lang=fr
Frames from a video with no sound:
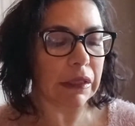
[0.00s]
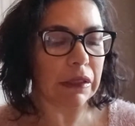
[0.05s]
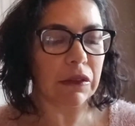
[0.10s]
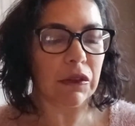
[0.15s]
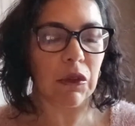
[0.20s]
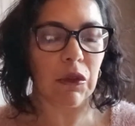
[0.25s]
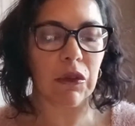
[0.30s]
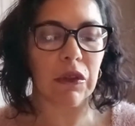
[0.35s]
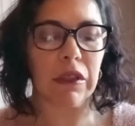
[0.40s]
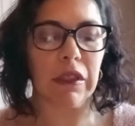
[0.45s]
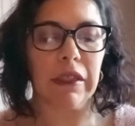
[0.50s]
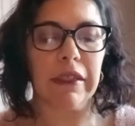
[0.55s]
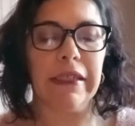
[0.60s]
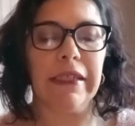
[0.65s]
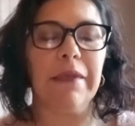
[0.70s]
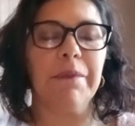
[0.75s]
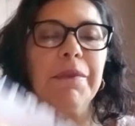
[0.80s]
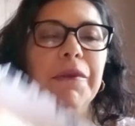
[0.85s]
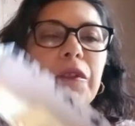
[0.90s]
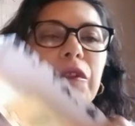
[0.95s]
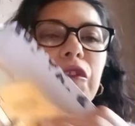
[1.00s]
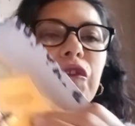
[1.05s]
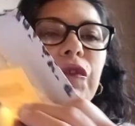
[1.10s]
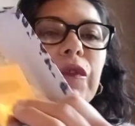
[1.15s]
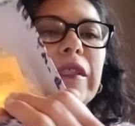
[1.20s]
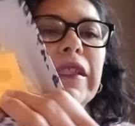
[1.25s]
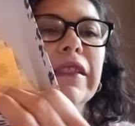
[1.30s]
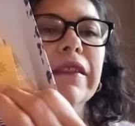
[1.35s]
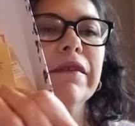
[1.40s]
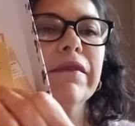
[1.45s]
Donc, les
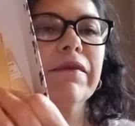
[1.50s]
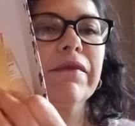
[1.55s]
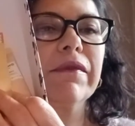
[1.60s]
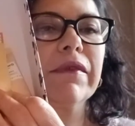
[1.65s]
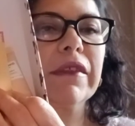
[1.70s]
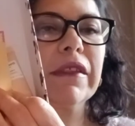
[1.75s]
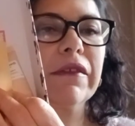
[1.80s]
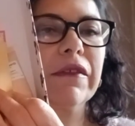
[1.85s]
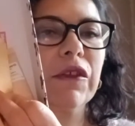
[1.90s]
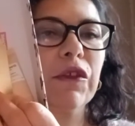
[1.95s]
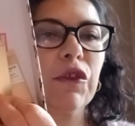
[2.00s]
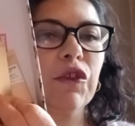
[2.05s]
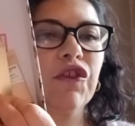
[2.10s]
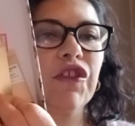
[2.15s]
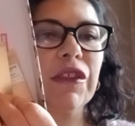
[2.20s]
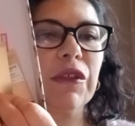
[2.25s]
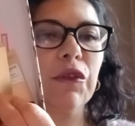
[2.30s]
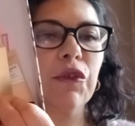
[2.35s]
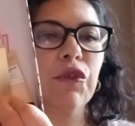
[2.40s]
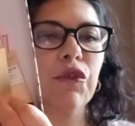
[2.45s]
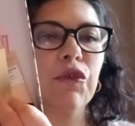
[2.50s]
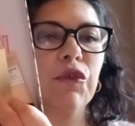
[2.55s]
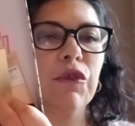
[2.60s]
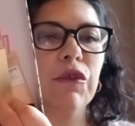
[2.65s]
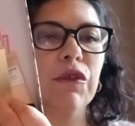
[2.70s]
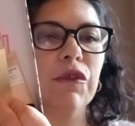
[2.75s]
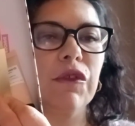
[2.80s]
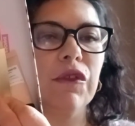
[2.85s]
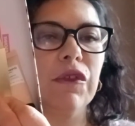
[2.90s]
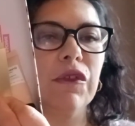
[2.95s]
produits que j'ai
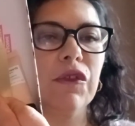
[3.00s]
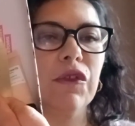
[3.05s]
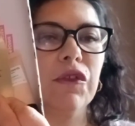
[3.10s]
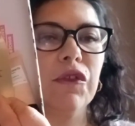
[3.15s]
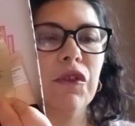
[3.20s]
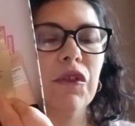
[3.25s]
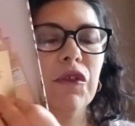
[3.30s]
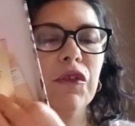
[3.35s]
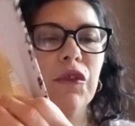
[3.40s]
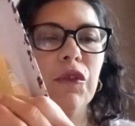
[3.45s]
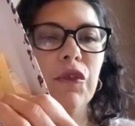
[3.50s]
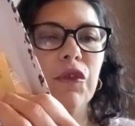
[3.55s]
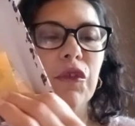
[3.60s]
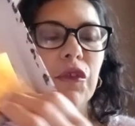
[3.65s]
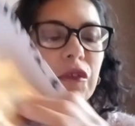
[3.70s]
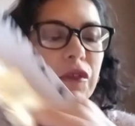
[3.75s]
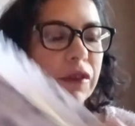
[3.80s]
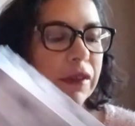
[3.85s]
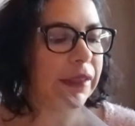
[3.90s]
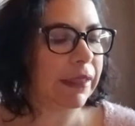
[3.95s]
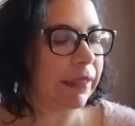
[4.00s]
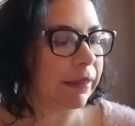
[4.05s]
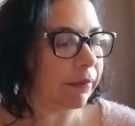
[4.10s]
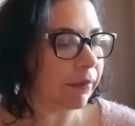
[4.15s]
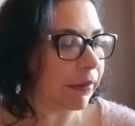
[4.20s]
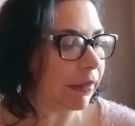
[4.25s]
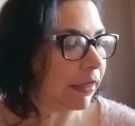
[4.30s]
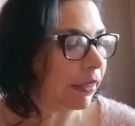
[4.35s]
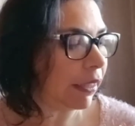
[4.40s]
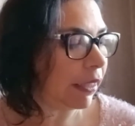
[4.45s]
reçus, ce sont ceux-ci.
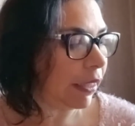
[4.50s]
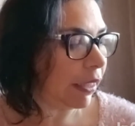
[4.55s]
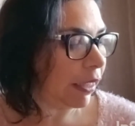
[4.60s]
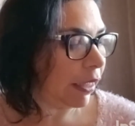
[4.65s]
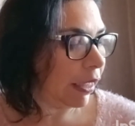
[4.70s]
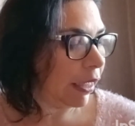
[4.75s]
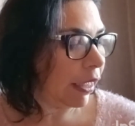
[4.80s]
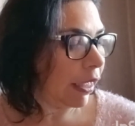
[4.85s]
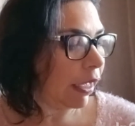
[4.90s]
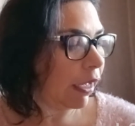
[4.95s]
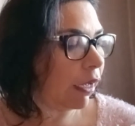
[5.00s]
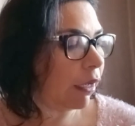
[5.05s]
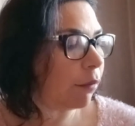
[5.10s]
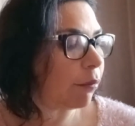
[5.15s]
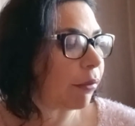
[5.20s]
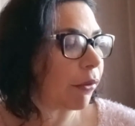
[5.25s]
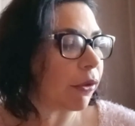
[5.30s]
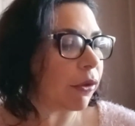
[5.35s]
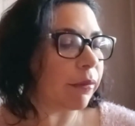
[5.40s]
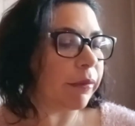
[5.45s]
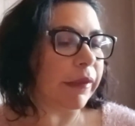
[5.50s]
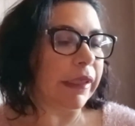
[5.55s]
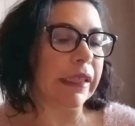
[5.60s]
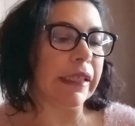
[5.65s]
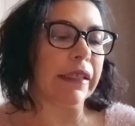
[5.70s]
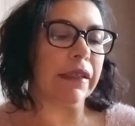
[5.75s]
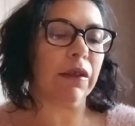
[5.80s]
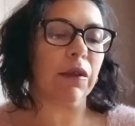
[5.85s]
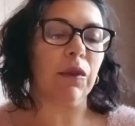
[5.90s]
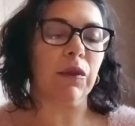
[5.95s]
En
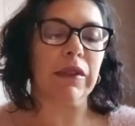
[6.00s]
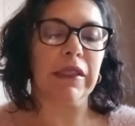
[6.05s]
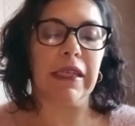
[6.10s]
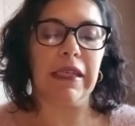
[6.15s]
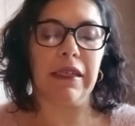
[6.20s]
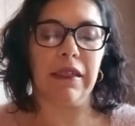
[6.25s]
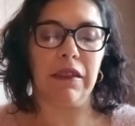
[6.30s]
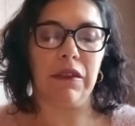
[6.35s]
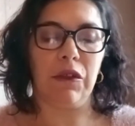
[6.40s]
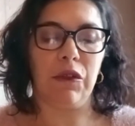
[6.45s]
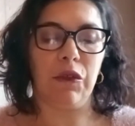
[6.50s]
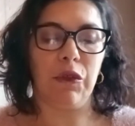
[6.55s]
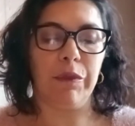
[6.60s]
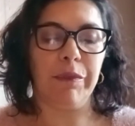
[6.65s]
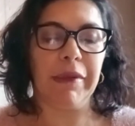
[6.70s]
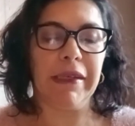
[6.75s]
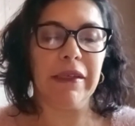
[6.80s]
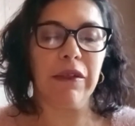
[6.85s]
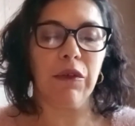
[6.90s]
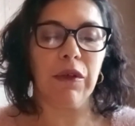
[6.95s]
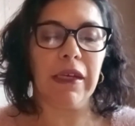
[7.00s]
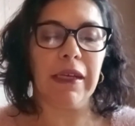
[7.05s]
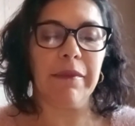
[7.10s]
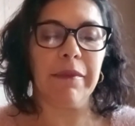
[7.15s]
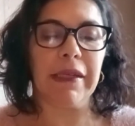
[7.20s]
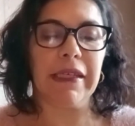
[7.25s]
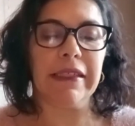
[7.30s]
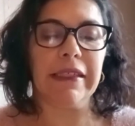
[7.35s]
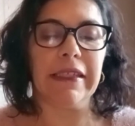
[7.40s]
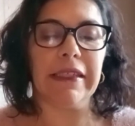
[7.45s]
premier, on a le Paco
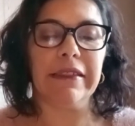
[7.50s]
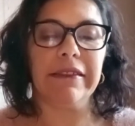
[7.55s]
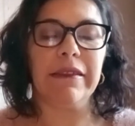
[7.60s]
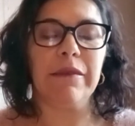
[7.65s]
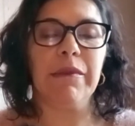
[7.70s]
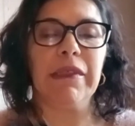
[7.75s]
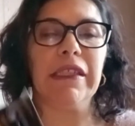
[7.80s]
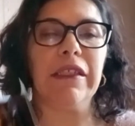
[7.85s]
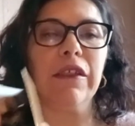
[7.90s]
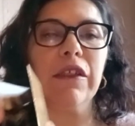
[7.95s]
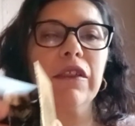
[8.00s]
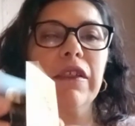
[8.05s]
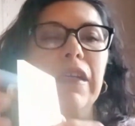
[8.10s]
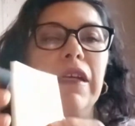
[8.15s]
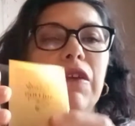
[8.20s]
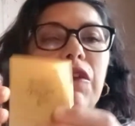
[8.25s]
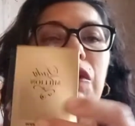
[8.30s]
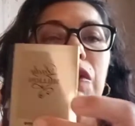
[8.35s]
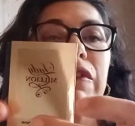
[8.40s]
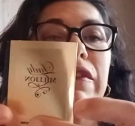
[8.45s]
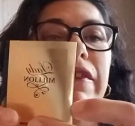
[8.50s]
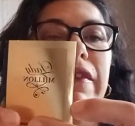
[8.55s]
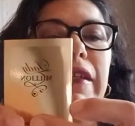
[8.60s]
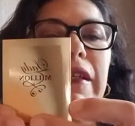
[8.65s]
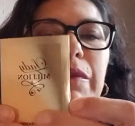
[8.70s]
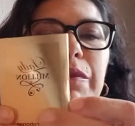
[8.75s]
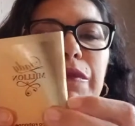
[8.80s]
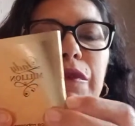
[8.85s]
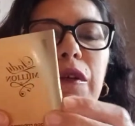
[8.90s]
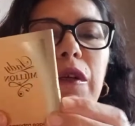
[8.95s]
Rabanne Lady Million, Alors, c'est
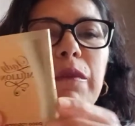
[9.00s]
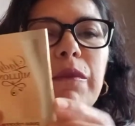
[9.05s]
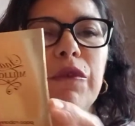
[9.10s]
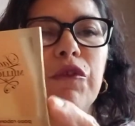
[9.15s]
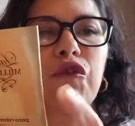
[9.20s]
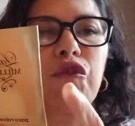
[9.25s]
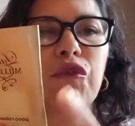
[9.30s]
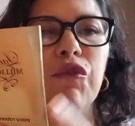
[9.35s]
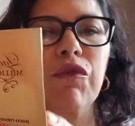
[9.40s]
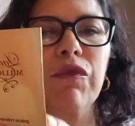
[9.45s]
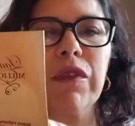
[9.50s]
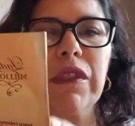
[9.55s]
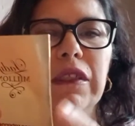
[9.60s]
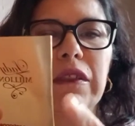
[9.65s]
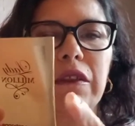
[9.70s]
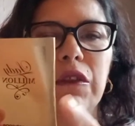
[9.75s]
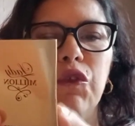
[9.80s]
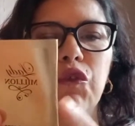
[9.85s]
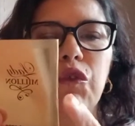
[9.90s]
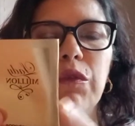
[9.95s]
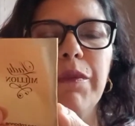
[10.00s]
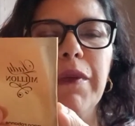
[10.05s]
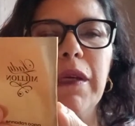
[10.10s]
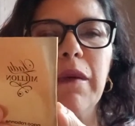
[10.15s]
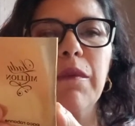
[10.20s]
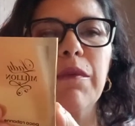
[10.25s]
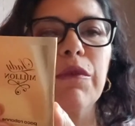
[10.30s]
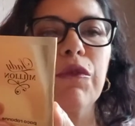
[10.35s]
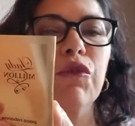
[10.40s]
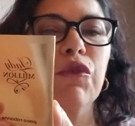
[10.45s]
vrai que pour hommes, je trouve qu'ils sont
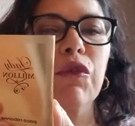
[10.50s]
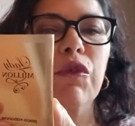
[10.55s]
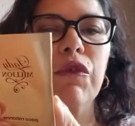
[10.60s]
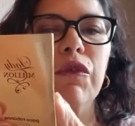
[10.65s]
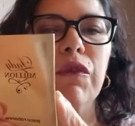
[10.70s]
super bon Donc,